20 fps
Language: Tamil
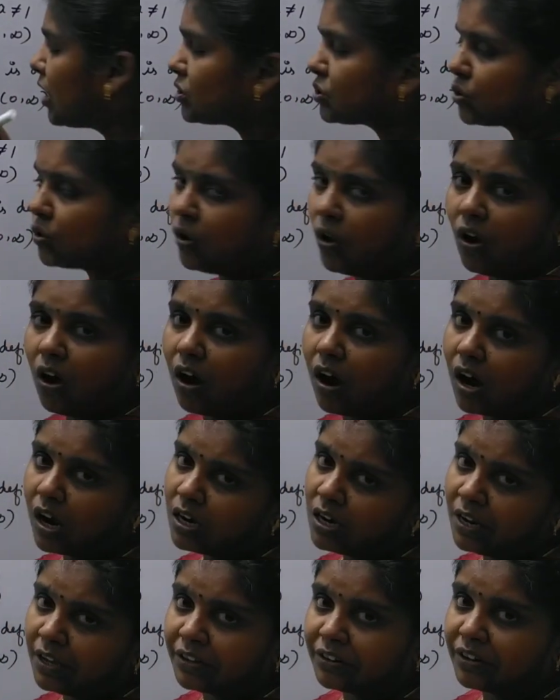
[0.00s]
பிலாங்ஸ் டு
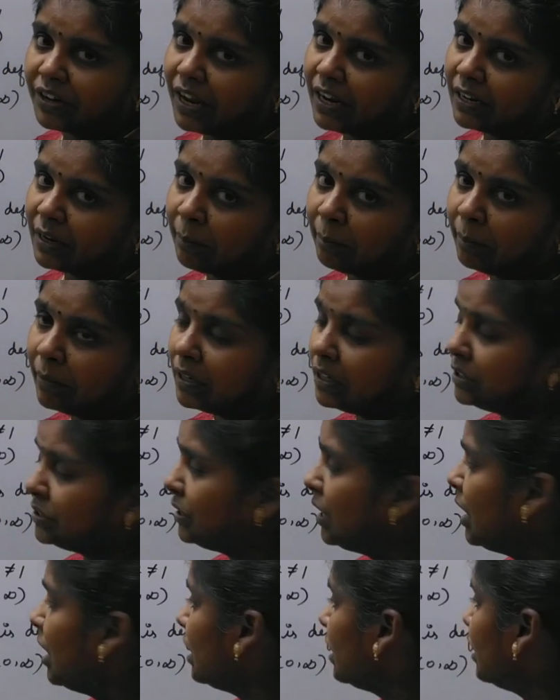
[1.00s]
ஆல் ரியல் நம்பர்ஸ்